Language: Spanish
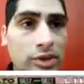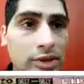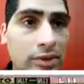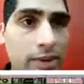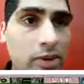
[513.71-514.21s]
se
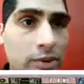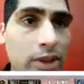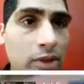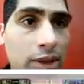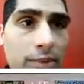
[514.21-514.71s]
va a subir
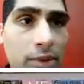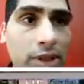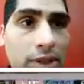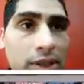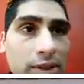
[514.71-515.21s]
los
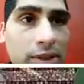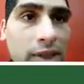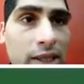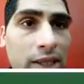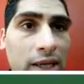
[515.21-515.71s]
japoneses y
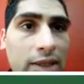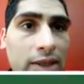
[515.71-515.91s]
el delantero.